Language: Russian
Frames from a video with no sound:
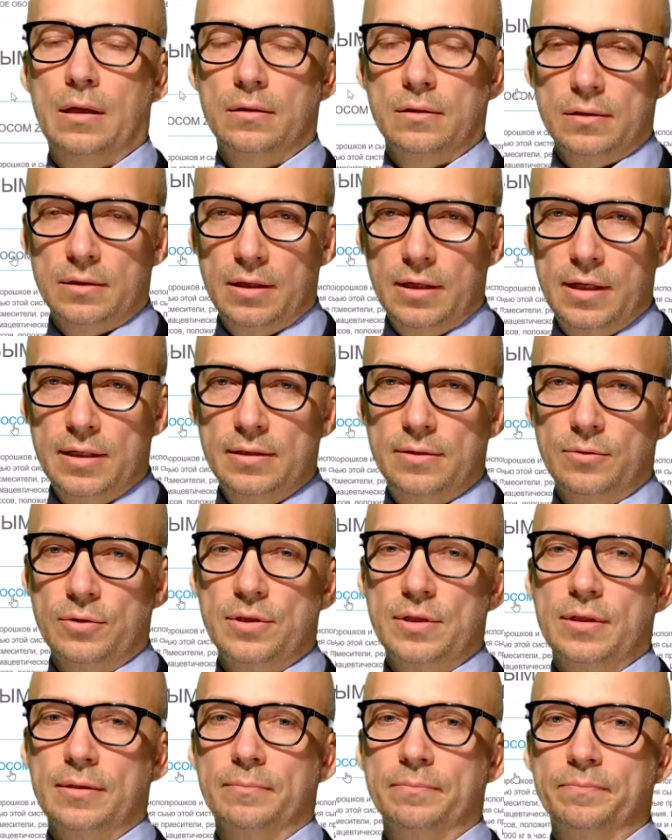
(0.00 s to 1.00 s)

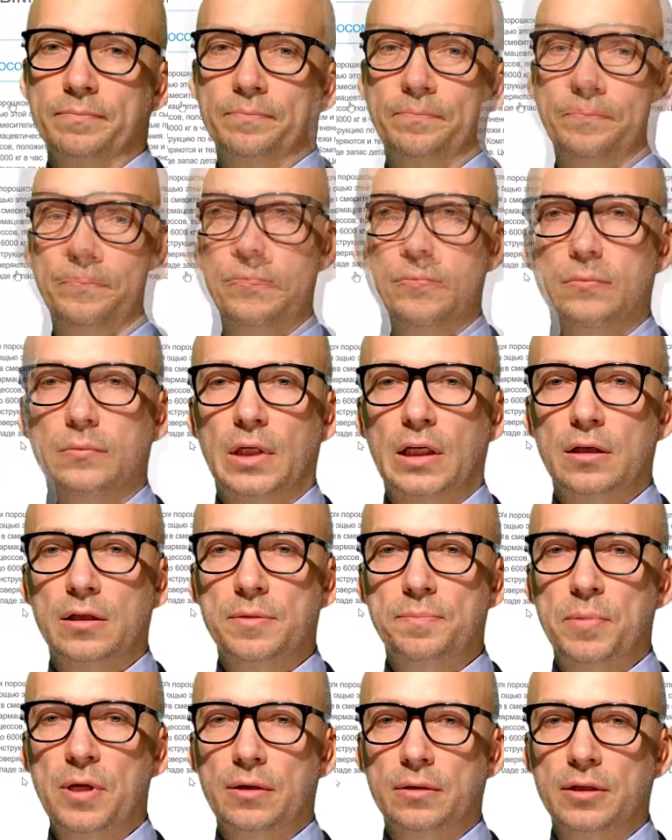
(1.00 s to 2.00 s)
Здравствуйте!
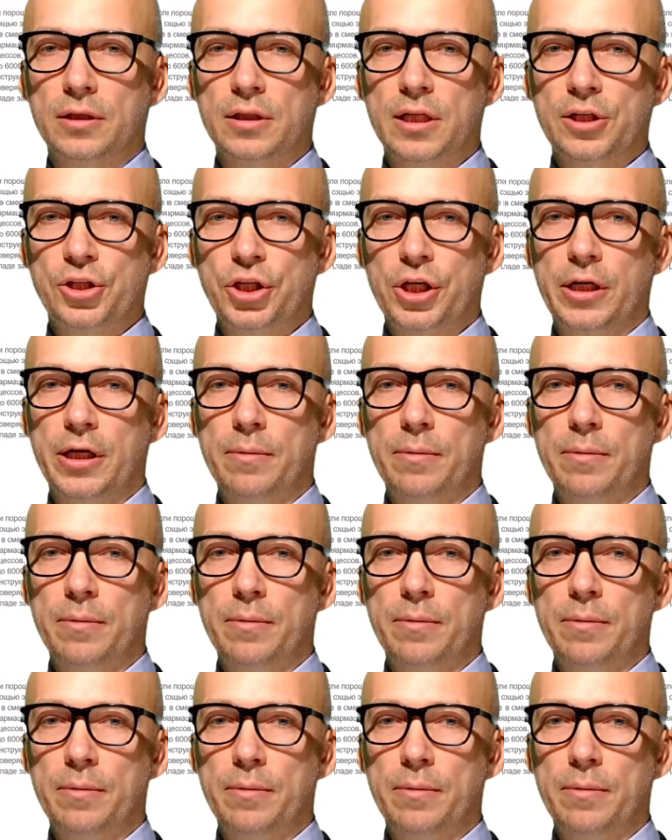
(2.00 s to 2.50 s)
Эксперты нашей